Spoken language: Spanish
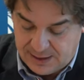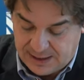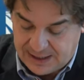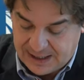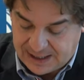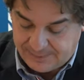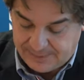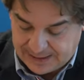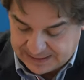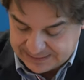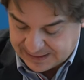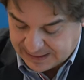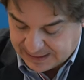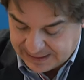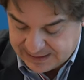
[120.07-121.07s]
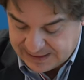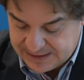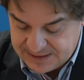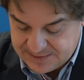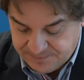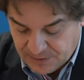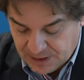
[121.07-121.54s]
en la cabalgata de
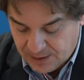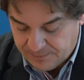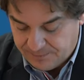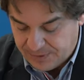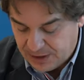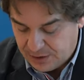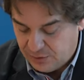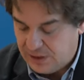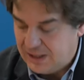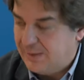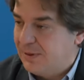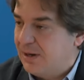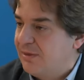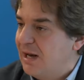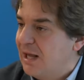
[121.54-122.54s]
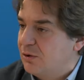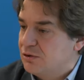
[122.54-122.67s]
Reyes, pero en la Plaza de la